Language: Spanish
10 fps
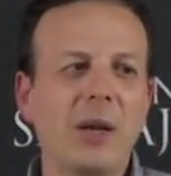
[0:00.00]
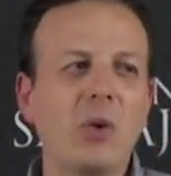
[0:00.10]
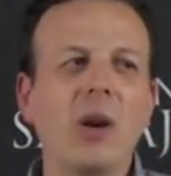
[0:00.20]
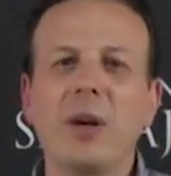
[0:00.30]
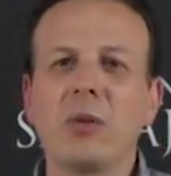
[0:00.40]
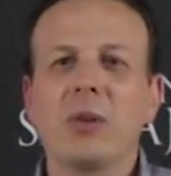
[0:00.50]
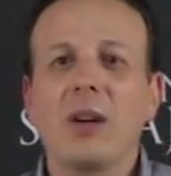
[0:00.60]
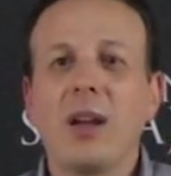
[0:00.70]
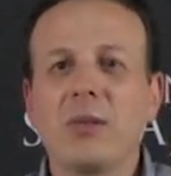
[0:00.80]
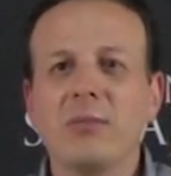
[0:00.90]
Manuel Alberto
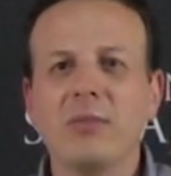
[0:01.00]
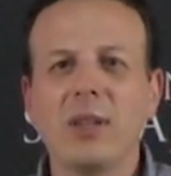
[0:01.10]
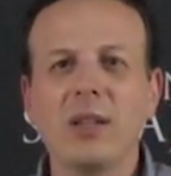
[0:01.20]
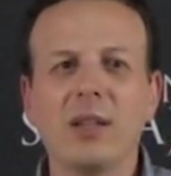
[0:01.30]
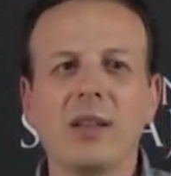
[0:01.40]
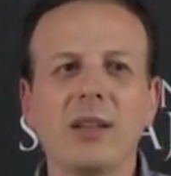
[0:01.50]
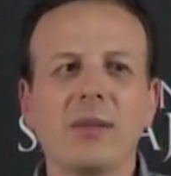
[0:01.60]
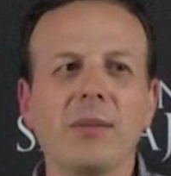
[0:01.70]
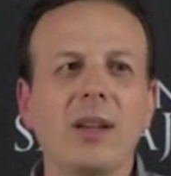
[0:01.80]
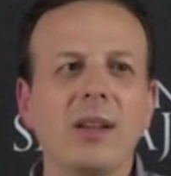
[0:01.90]
Claro, eh,